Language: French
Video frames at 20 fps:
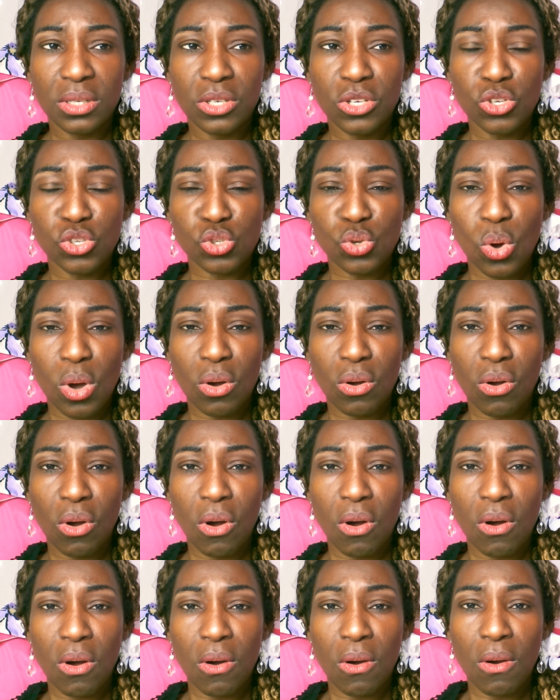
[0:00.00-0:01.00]
qui sont
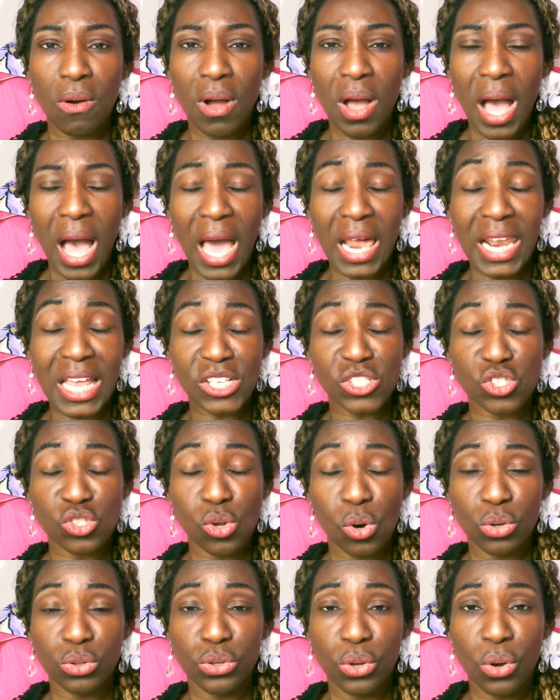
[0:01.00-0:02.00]
encore à la
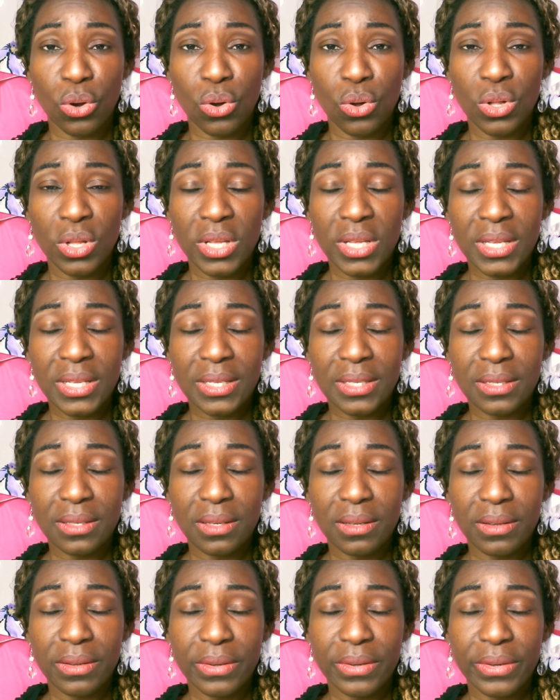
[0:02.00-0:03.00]
solde
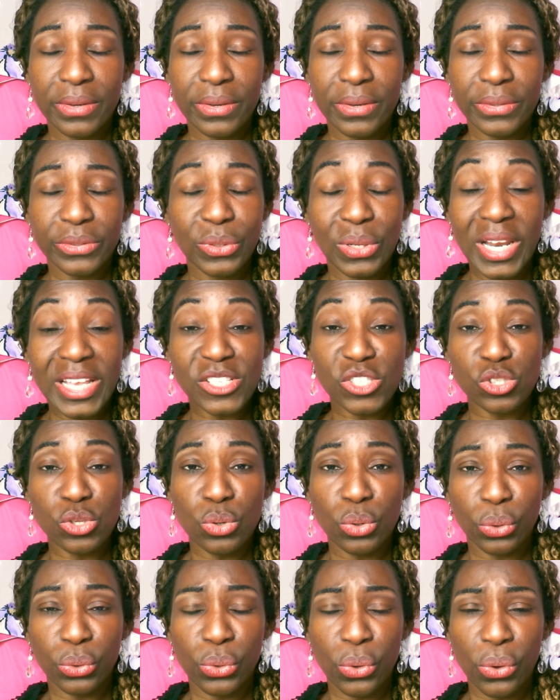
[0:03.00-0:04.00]
euh, de
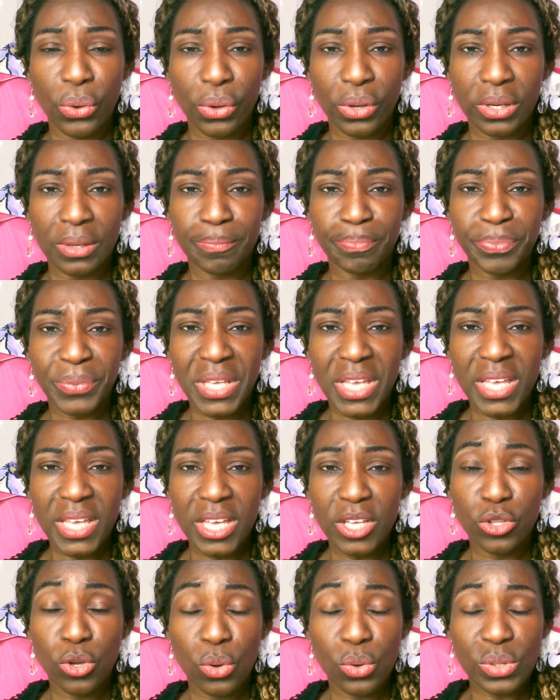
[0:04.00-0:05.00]
l'extérieur.
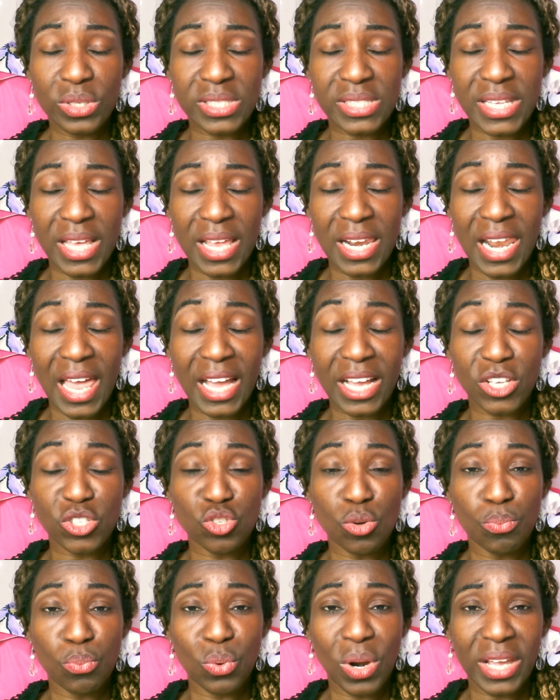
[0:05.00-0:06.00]
Et donc, c'est la
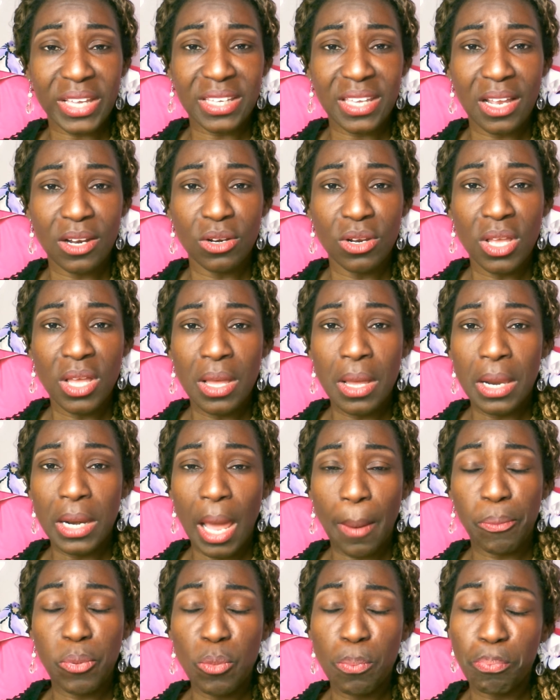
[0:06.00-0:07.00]
raison pour laquelle
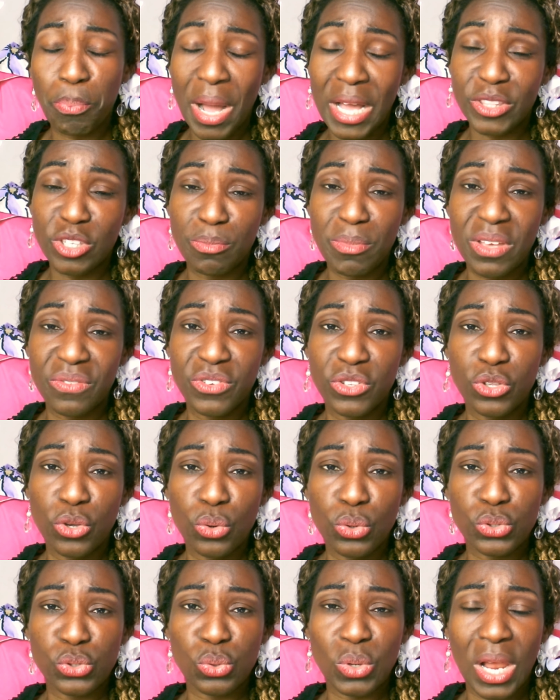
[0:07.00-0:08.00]
la plupart de mes
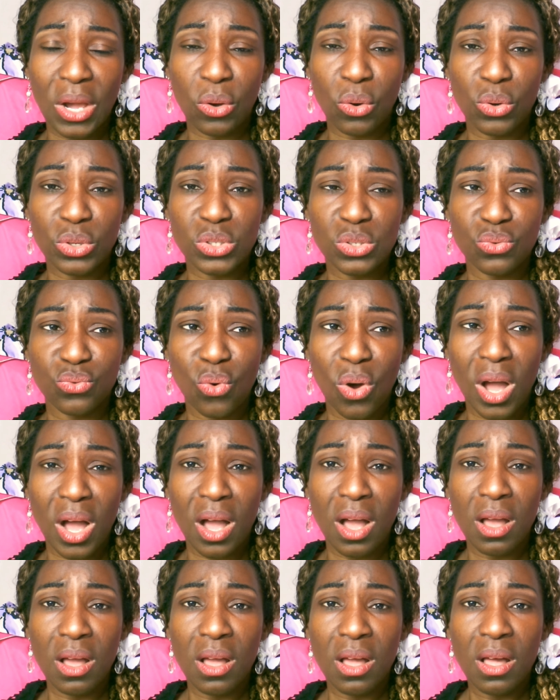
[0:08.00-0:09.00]
vidéos sur la Côte
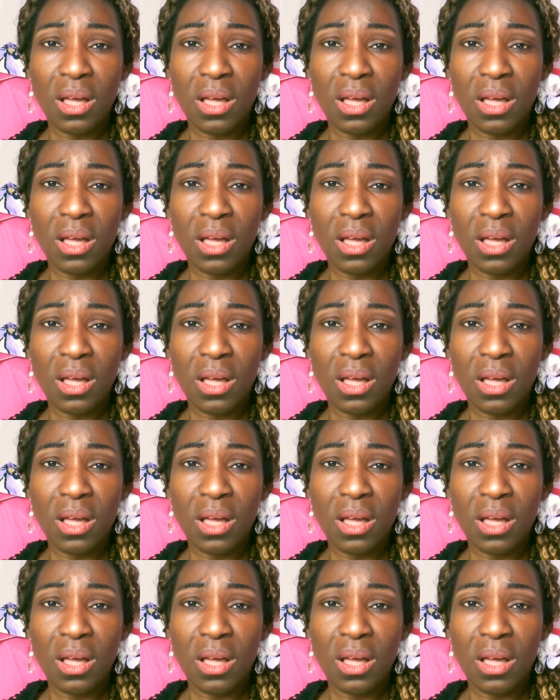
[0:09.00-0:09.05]
d'Ivoire